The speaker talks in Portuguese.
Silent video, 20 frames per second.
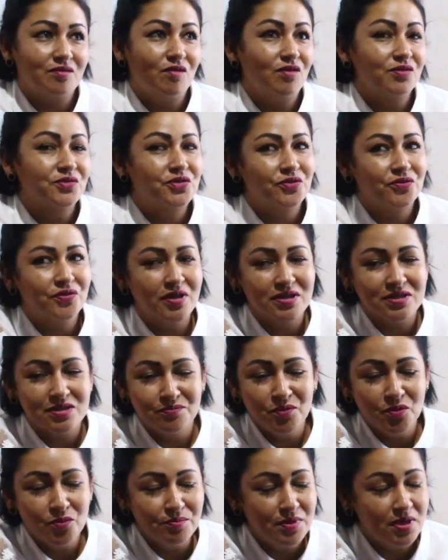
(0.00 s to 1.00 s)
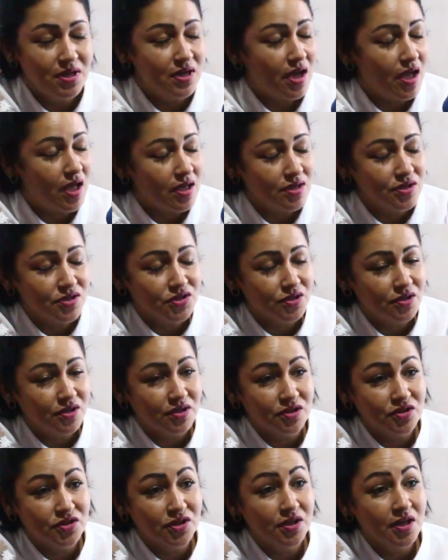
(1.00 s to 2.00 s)
Ontem eu recebi milhares
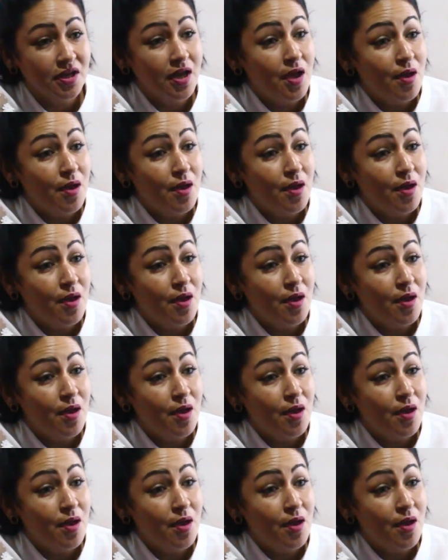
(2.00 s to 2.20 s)
de, de